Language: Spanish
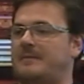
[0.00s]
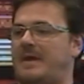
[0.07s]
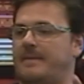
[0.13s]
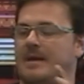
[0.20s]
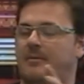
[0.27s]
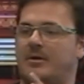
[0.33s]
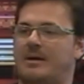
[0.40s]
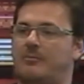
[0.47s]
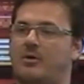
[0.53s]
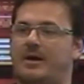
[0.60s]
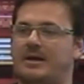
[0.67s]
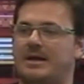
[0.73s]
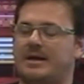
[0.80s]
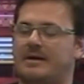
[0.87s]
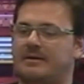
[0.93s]
digamos, la
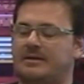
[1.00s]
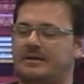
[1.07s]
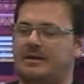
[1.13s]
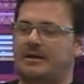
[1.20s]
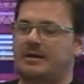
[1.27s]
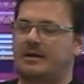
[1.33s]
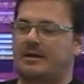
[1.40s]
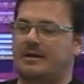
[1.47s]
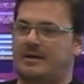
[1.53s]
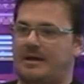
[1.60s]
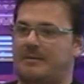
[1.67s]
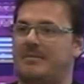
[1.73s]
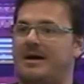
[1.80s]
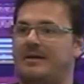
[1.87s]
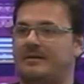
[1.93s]
modalidad que va a tener es
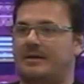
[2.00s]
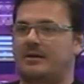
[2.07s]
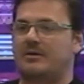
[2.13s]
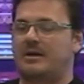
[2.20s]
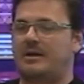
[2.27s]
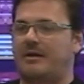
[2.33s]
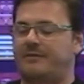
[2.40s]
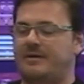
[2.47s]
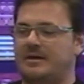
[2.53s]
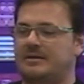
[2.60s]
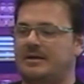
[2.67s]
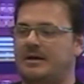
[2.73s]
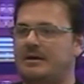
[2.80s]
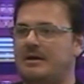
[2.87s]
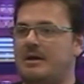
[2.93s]
que más allá de lo que es la
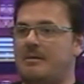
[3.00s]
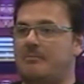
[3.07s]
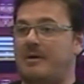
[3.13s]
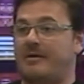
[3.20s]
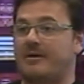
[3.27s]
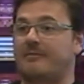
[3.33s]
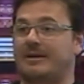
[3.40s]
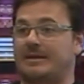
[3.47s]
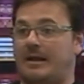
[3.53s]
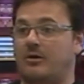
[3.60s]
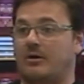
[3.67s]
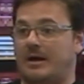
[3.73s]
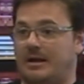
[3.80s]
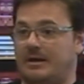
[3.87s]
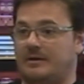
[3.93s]
fiesta, va a haber bandas
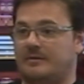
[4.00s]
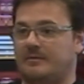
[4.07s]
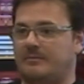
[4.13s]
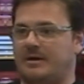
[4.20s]
locales.